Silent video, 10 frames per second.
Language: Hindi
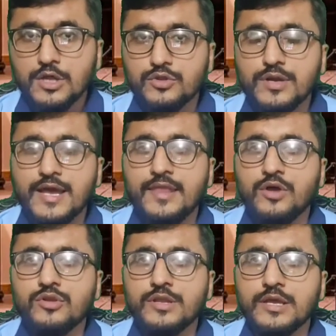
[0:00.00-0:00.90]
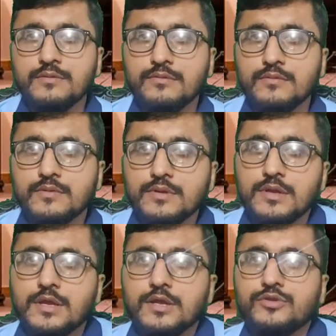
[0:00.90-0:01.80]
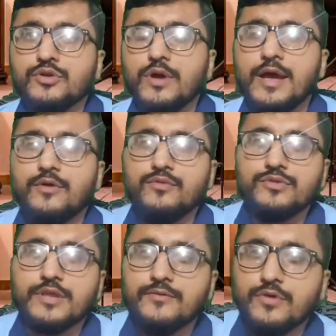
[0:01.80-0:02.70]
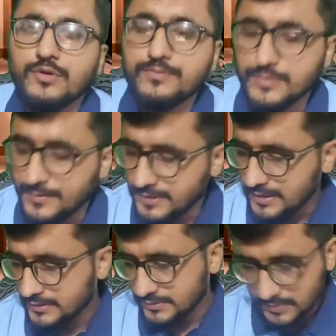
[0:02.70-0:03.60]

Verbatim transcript: तो लिहाजा उन्होंने जो है उनसे वो अपना